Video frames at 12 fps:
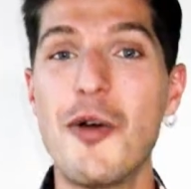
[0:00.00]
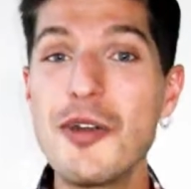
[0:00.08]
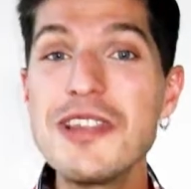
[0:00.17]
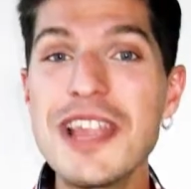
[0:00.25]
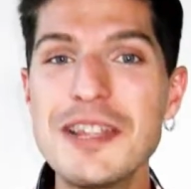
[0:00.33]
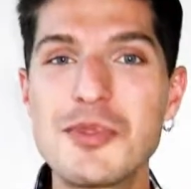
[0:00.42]

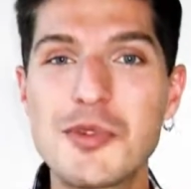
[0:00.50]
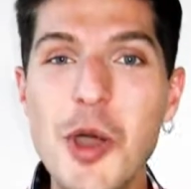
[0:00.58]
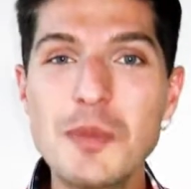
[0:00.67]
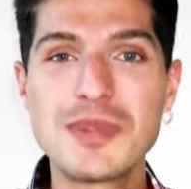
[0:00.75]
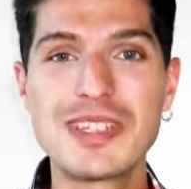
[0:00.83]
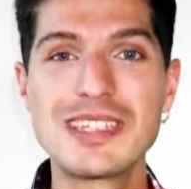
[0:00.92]
online
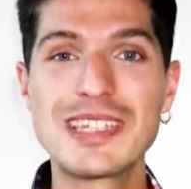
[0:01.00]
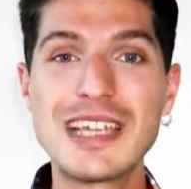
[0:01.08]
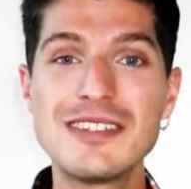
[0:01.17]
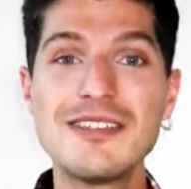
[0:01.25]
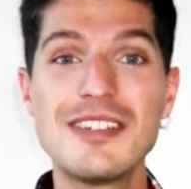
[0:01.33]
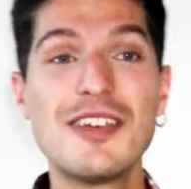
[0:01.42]
bekommt,
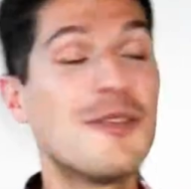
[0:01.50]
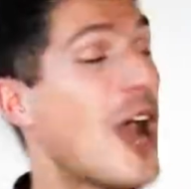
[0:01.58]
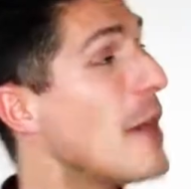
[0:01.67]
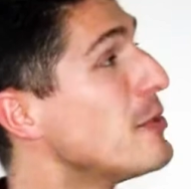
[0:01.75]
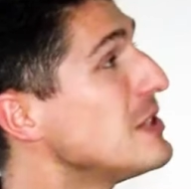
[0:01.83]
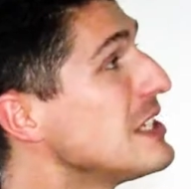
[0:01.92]
dann
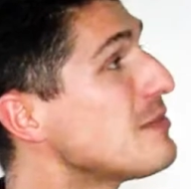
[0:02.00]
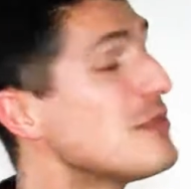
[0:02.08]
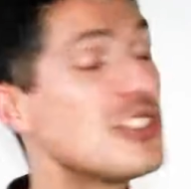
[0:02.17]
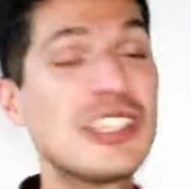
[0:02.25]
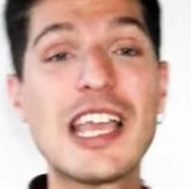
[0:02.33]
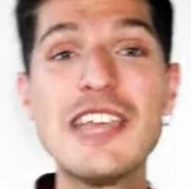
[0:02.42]
abonniert
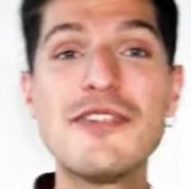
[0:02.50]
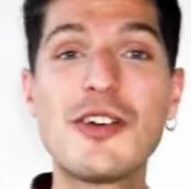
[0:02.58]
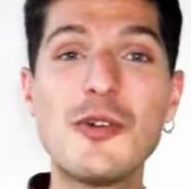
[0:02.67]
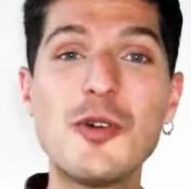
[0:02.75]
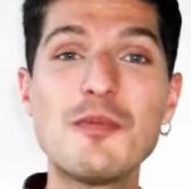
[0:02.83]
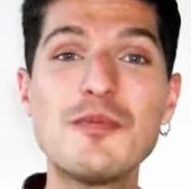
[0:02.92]
mich hier
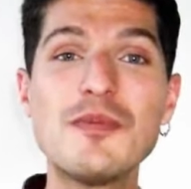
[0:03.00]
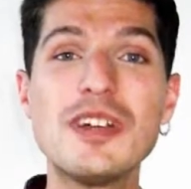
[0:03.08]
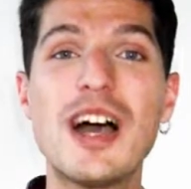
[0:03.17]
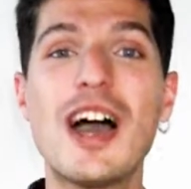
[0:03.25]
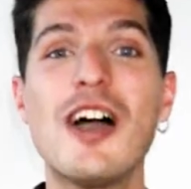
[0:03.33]
einfach oben